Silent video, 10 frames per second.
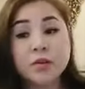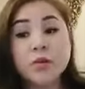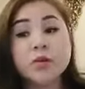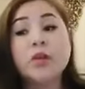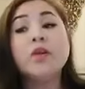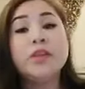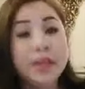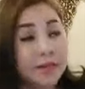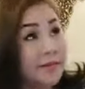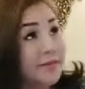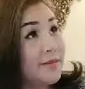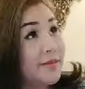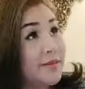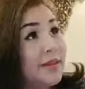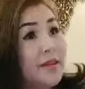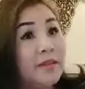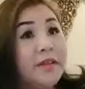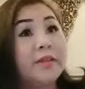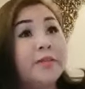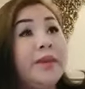คุณก็กิน
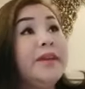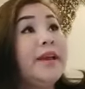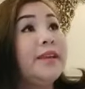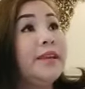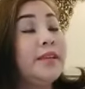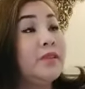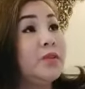อย่างพี่ยานี